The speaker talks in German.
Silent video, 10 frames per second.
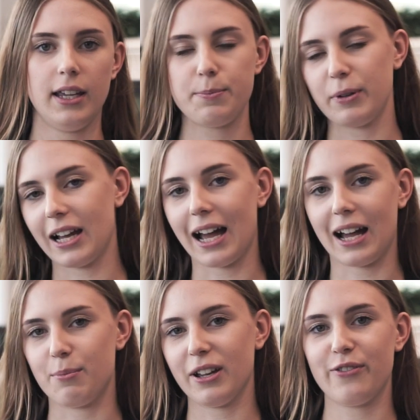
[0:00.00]
Ich bin
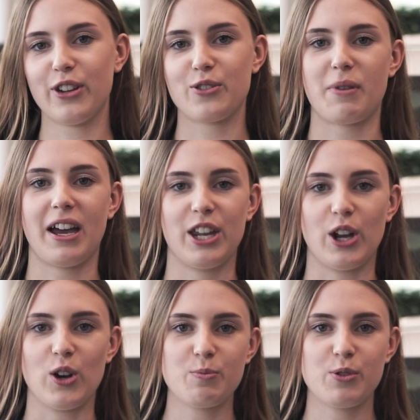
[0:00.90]
Kara Briewig und mache
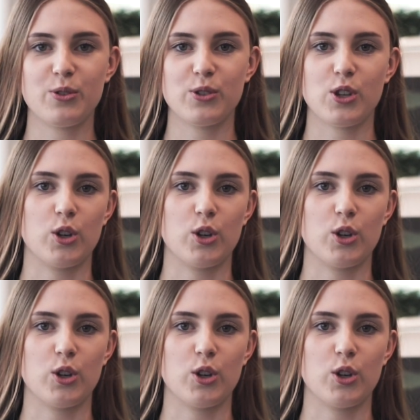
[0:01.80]
eine Ausbildung zur